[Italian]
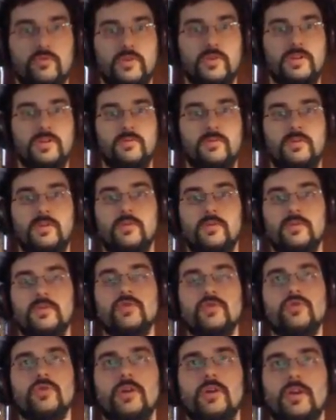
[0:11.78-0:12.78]
Scusatemi se in
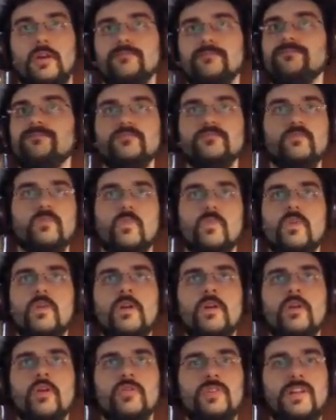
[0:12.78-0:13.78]
questi giorni
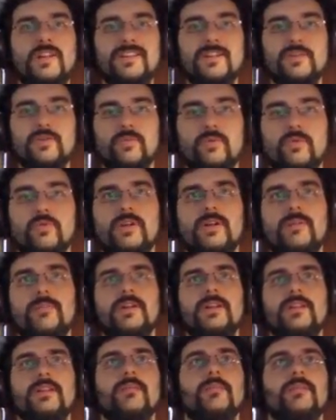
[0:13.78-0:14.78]
L'ho saltato
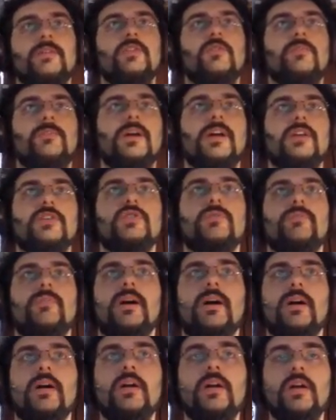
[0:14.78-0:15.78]
brutalmente, mi dispiace,
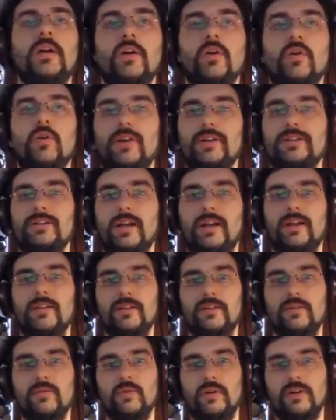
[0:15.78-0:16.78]
ma con le tre è
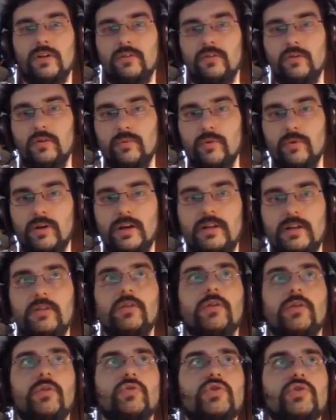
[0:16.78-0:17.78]
stato un casino
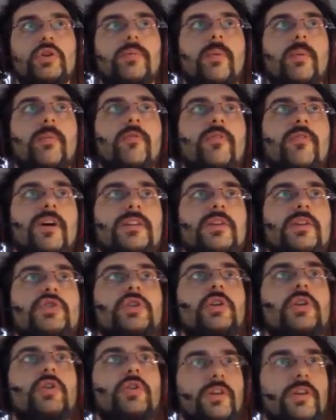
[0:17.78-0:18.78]
apocalittico e non ce l'ho proprio fatta.
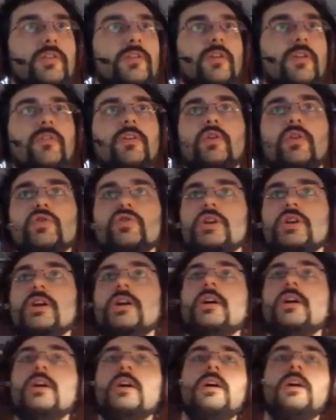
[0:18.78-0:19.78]
Cercherò di essere veloce,
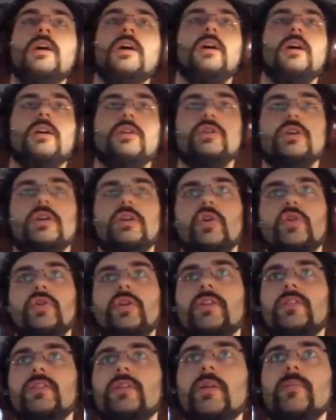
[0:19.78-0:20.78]
eh, cercherò di
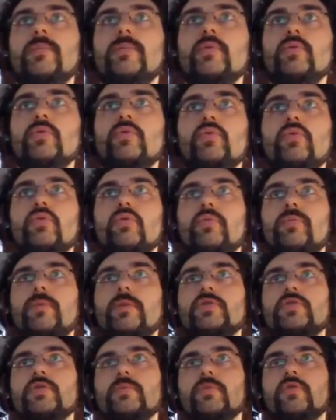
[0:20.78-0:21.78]
essere il più
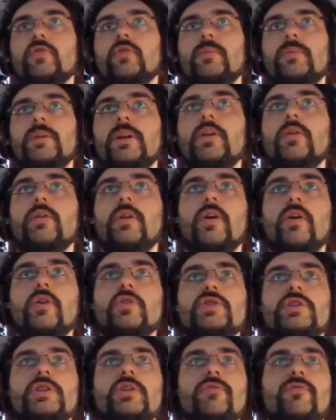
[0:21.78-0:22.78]
preciso possibile. Allora,
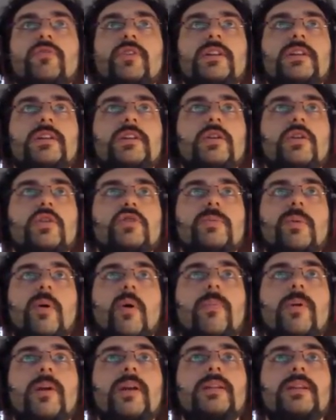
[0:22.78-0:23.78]
oggi le offerte di oggi
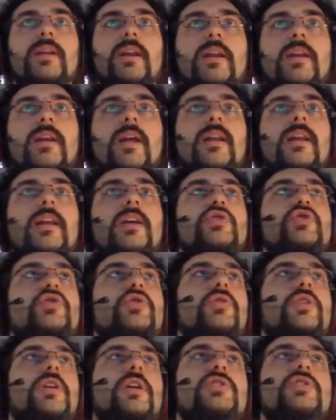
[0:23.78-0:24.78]
abbiamo Planetary
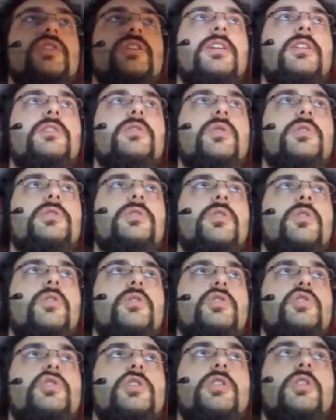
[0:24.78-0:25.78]
Annihilation che è già andato
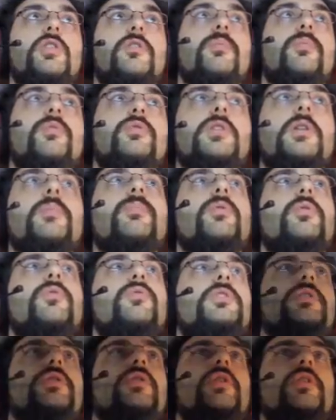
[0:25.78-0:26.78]
4,19€. Purtroppo è
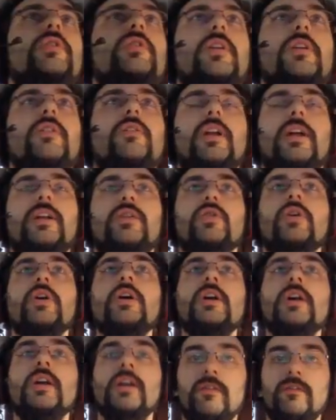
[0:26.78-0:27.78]
un titolo che si è rivelato
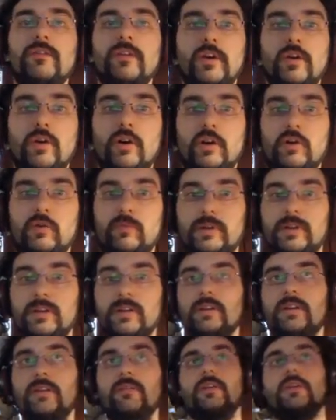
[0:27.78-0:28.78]
inferiore alle
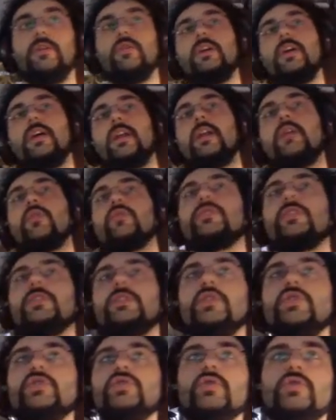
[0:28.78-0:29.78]
aspettative, non era lo
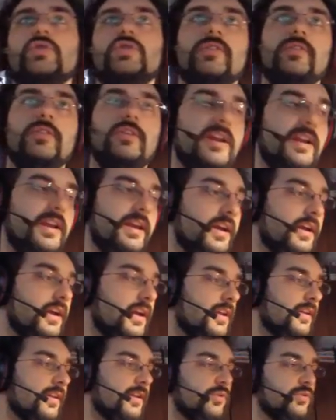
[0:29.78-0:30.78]
strategico eccezionale
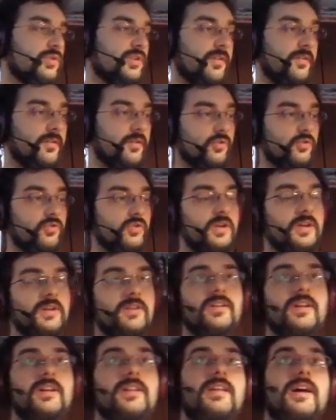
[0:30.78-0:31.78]
che tutti avevano
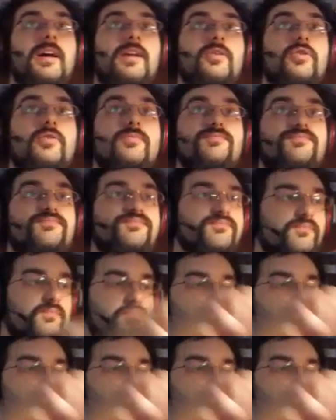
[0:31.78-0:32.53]
kickstartato.